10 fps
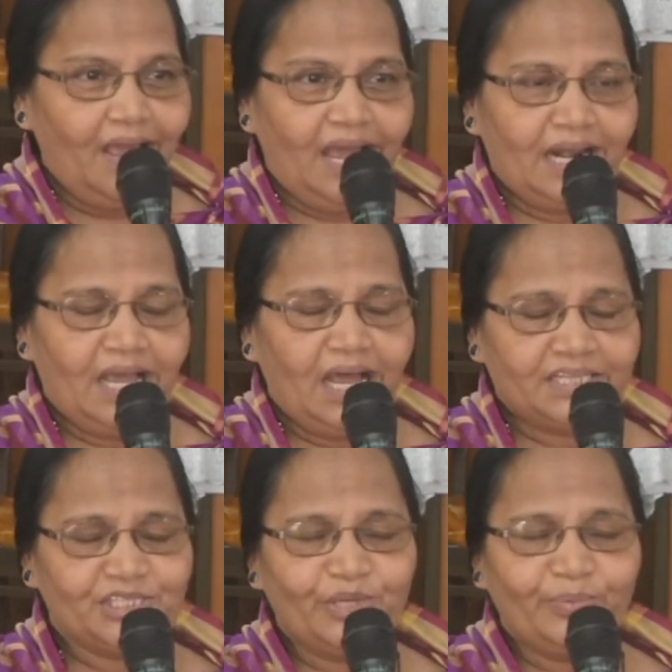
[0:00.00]
ఆ
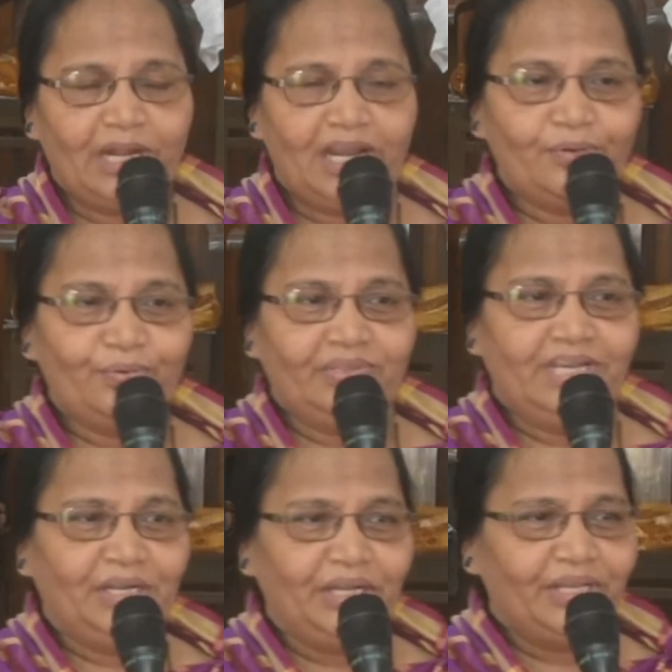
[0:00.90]
హస్తం ఎలా
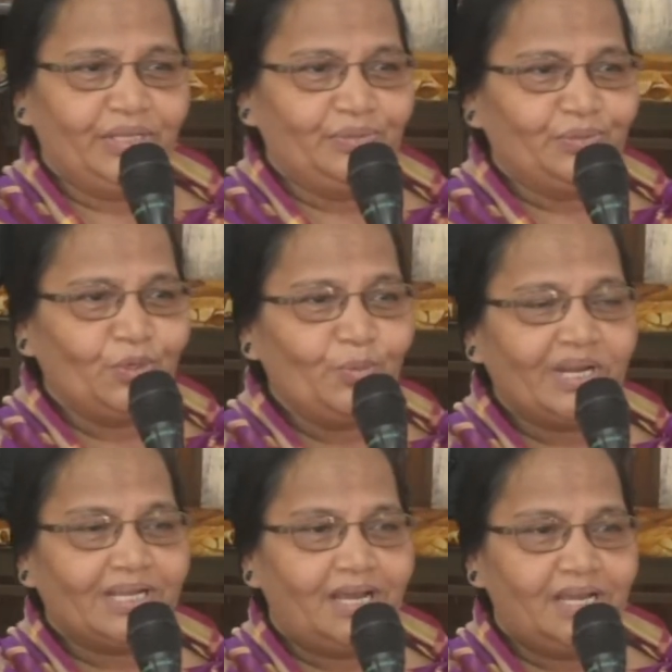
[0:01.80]
ఉందంటే ఎంతో
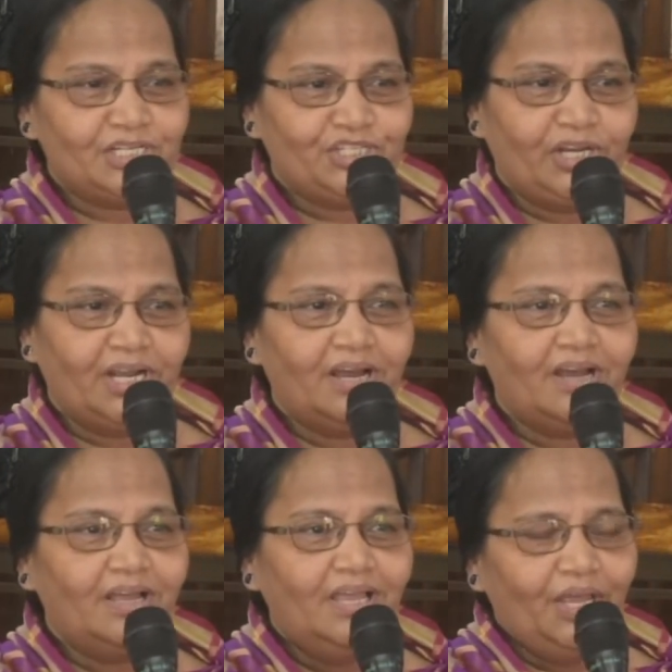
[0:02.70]
ప్రకాశంగా
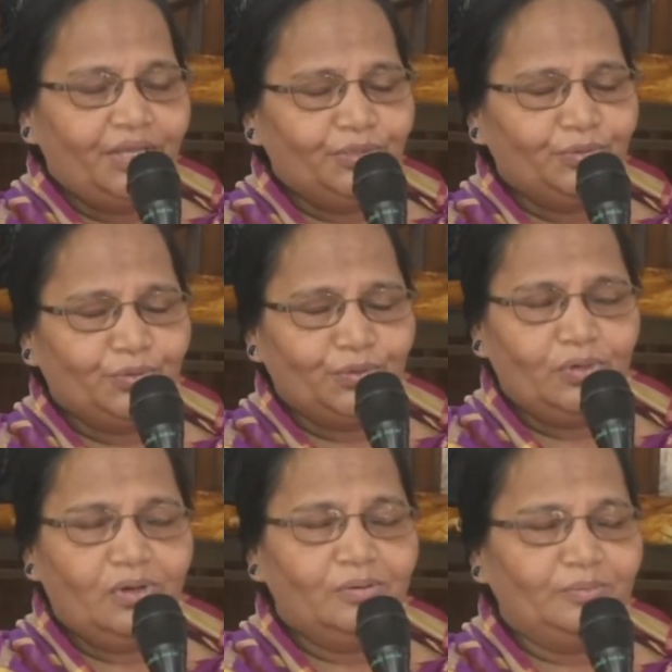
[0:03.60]
ఎంతో
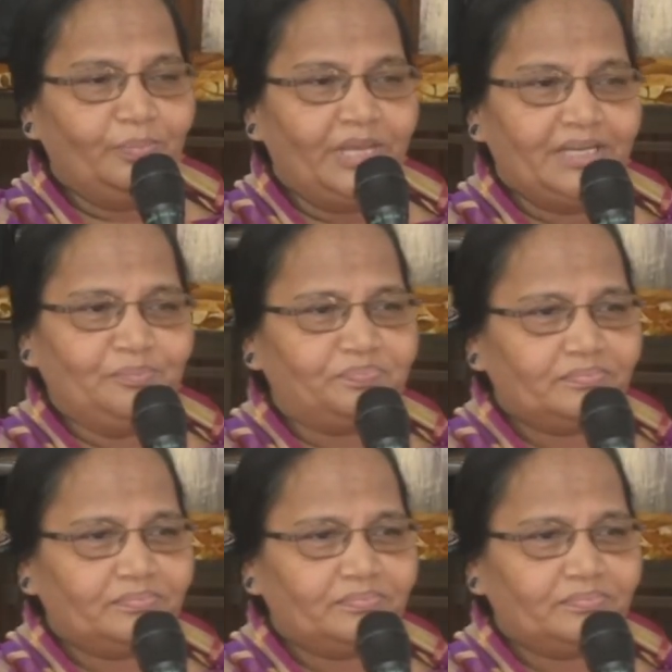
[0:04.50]
మరి